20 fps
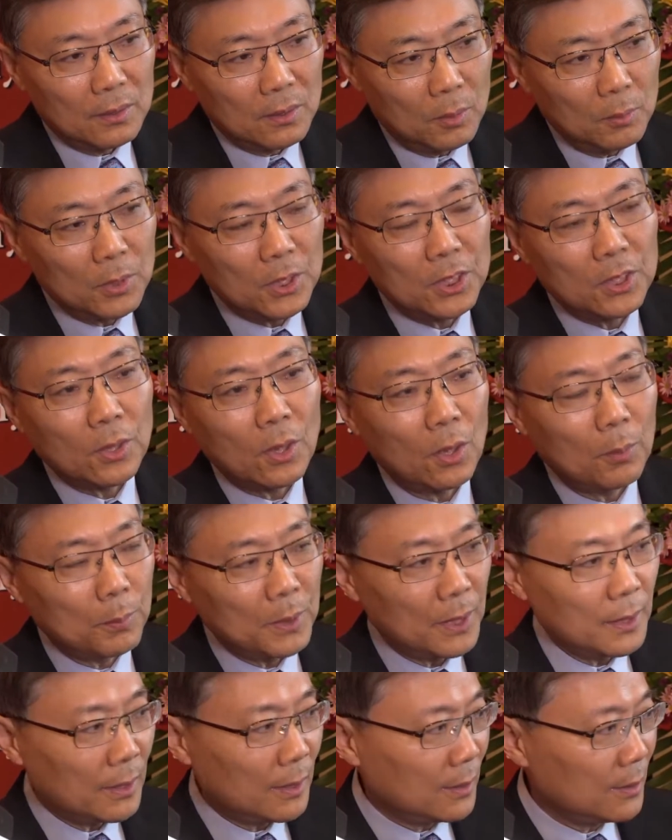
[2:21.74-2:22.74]
我们需要我们
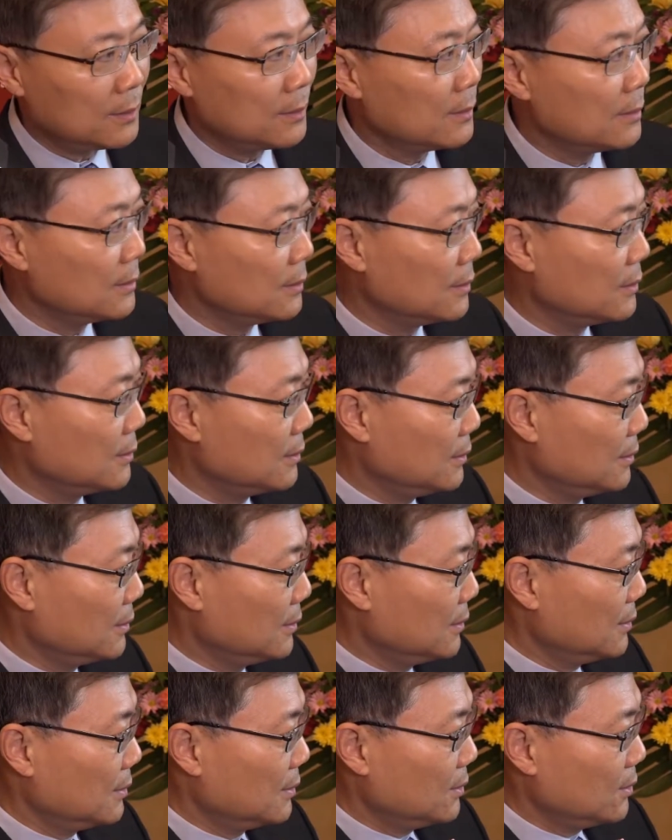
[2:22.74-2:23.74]
的
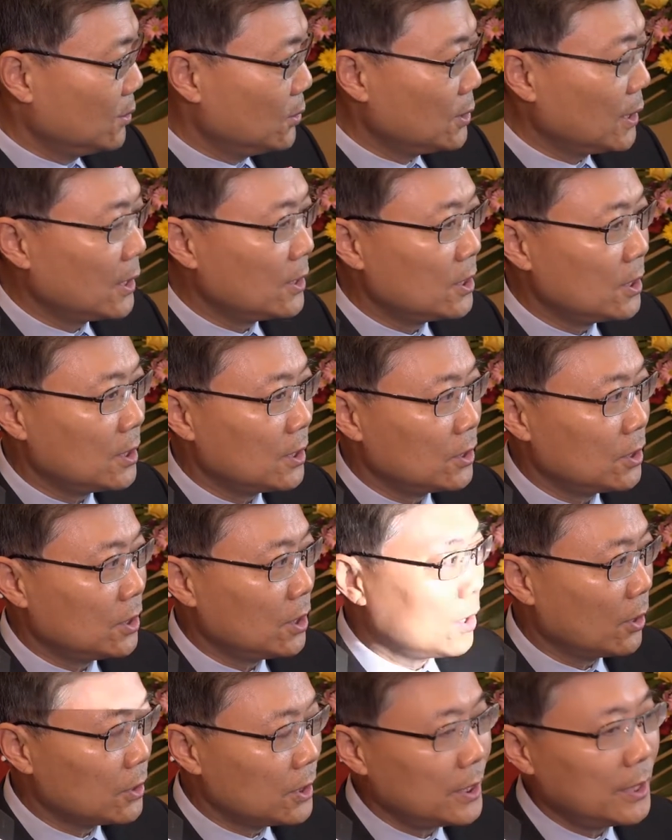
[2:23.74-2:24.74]
洛杉矶的
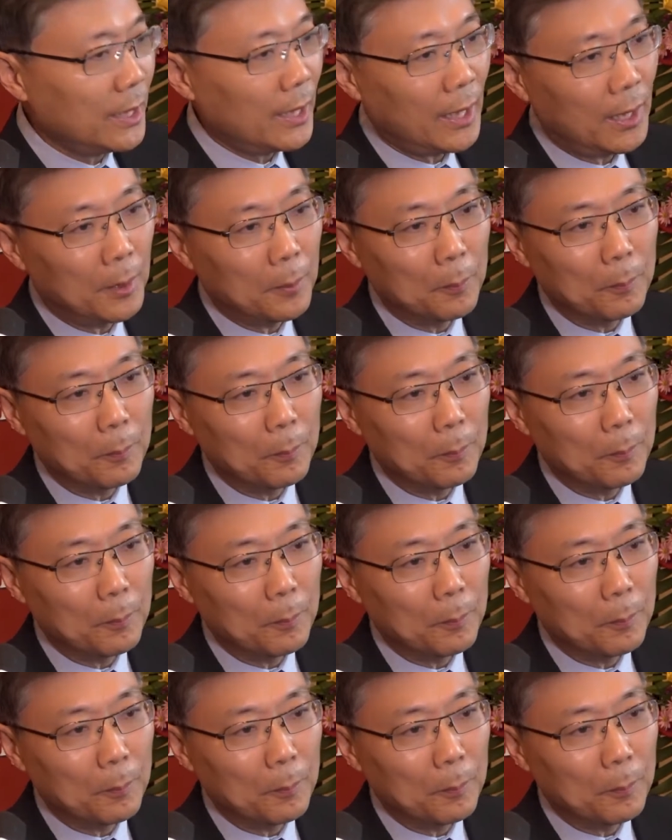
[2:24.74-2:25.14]
侨界啊。